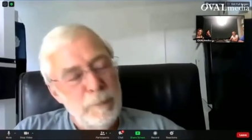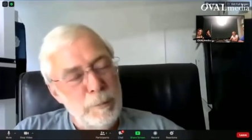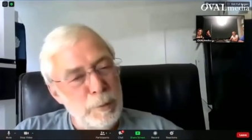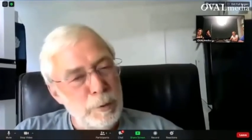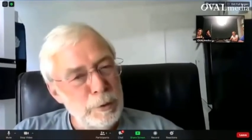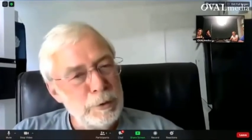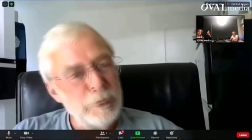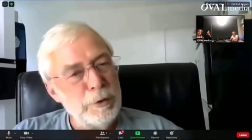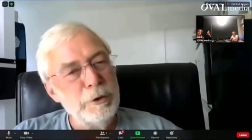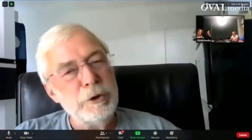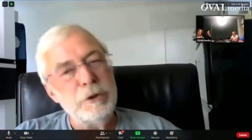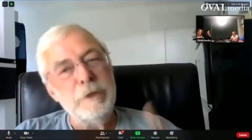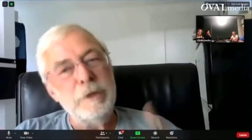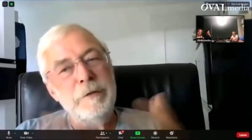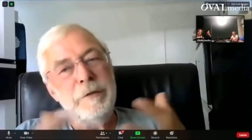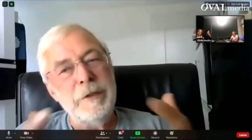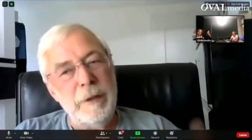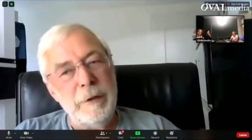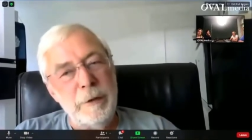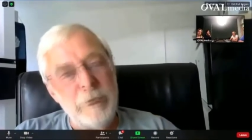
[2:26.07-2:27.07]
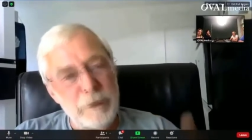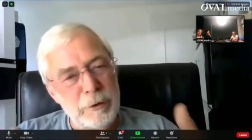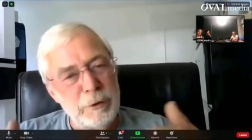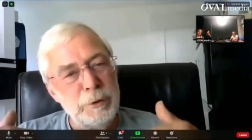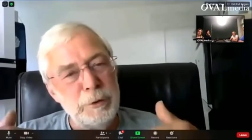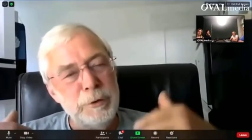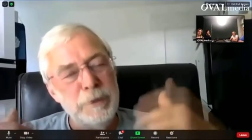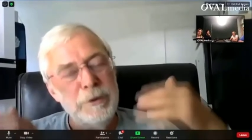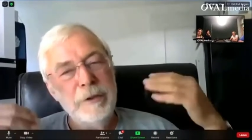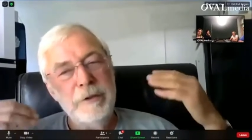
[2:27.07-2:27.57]
Botenstoffe
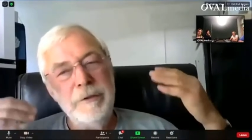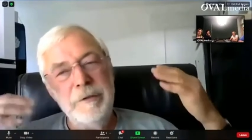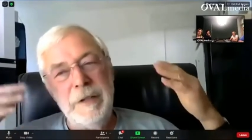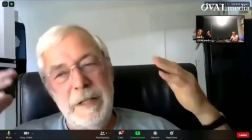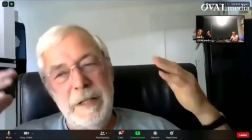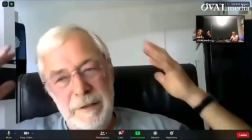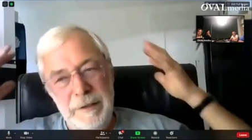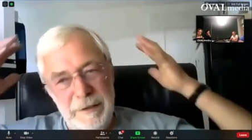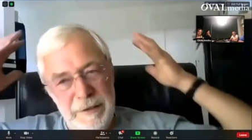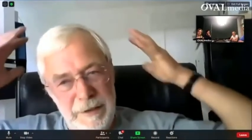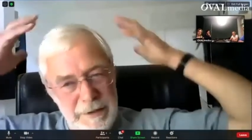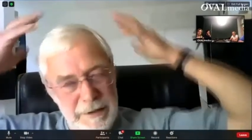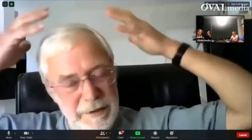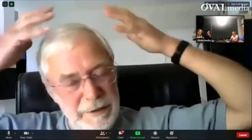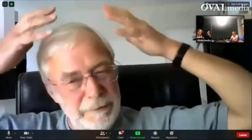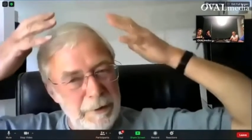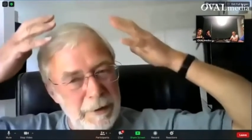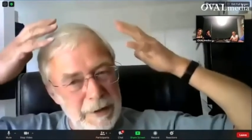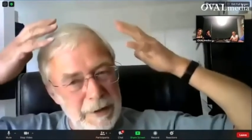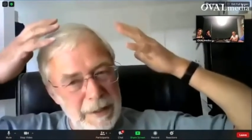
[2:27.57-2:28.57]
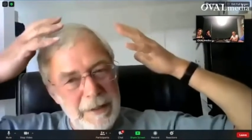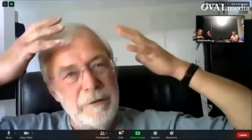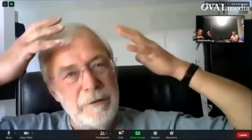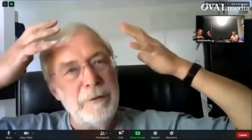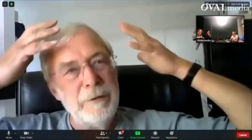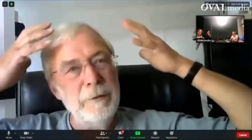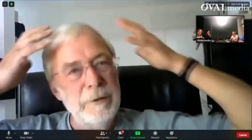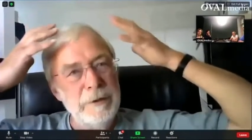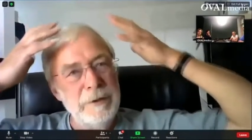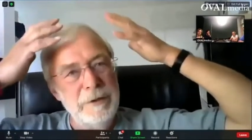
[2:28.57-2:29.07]
ausgeschüttet werden, die die
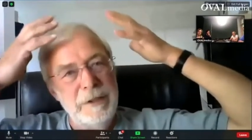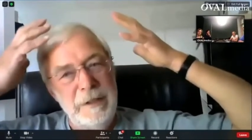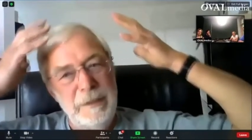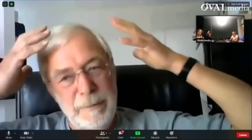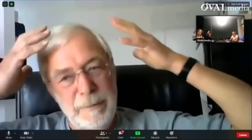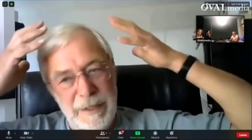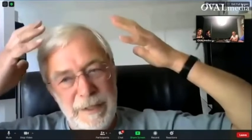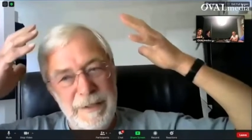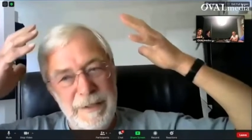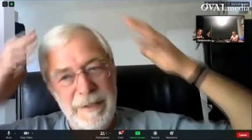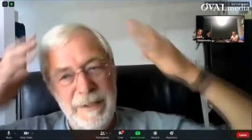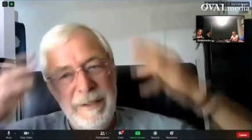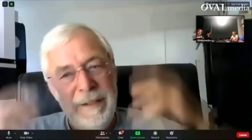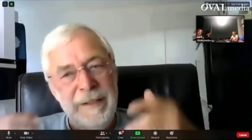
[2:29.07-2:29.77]
Vernetzungen, die man